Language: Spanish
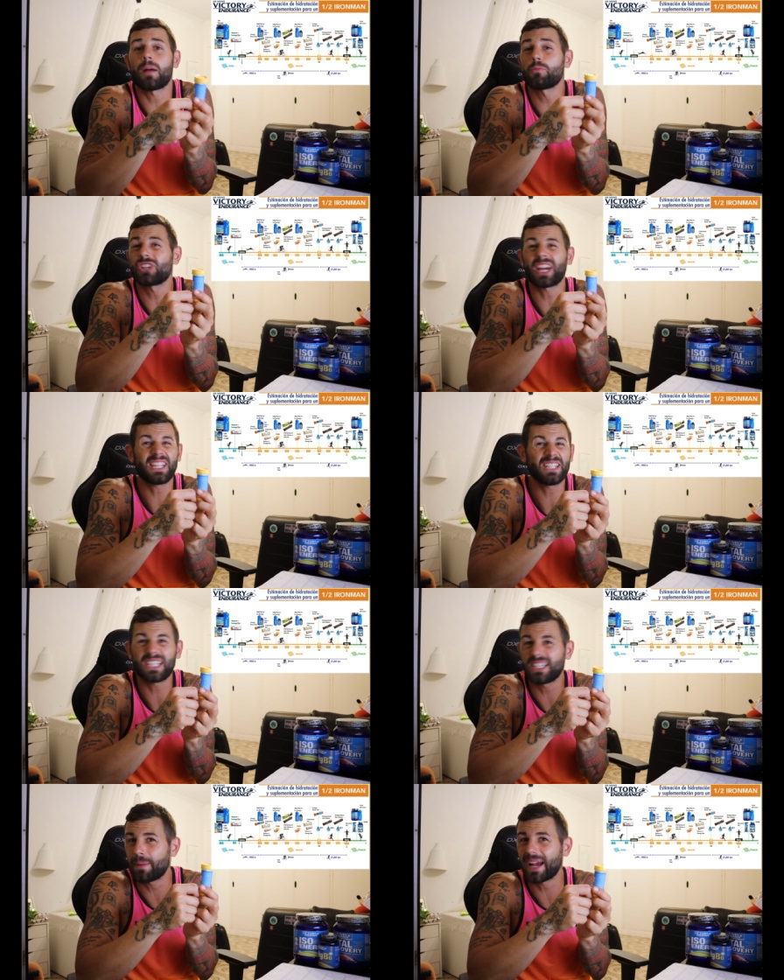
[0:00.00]
Hay
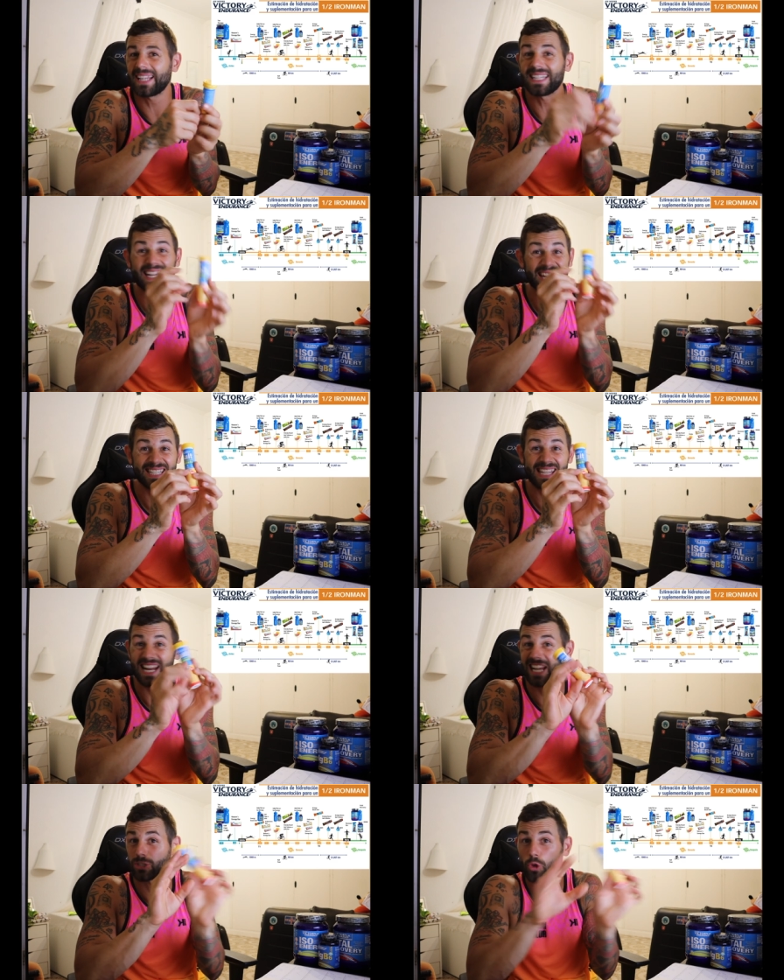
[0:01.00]
muchísima gente que estas
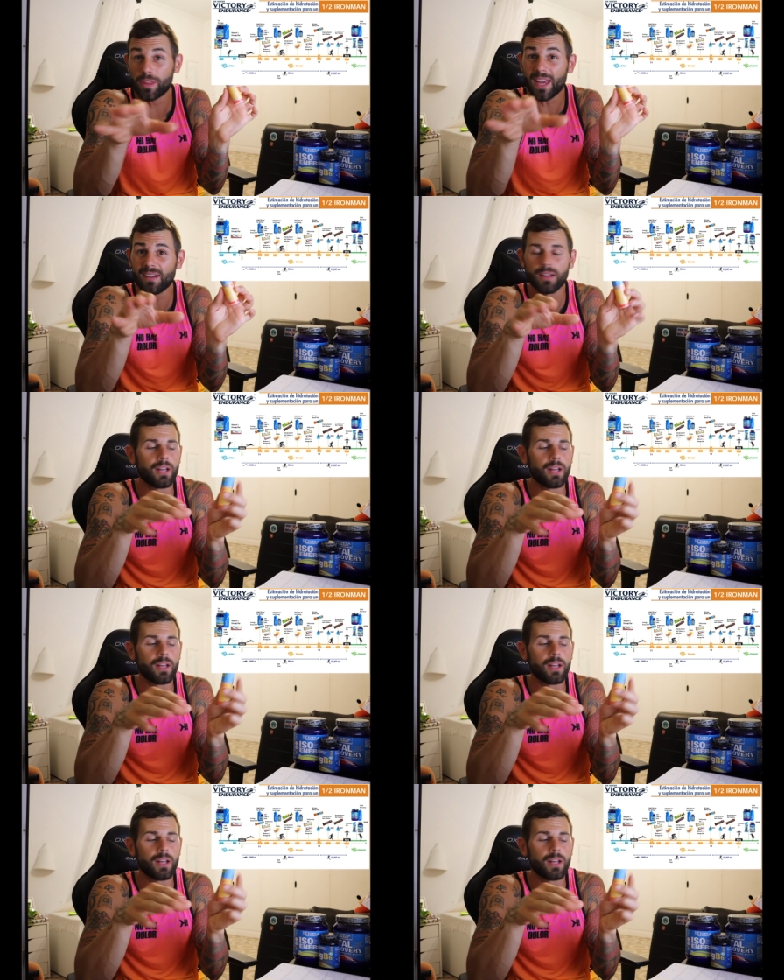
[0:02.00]
las odia